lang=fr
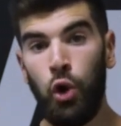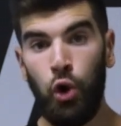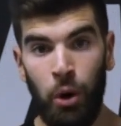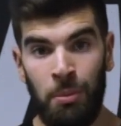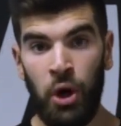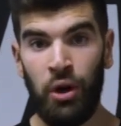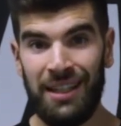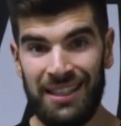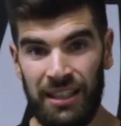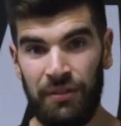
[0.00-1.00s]
comment
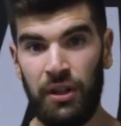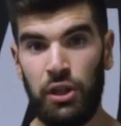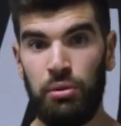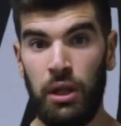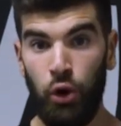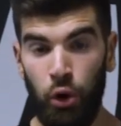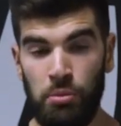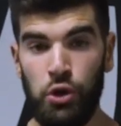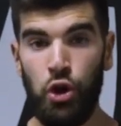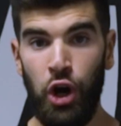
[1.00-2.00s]
les effectuer au
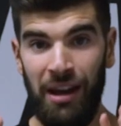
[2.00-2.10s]
mieux,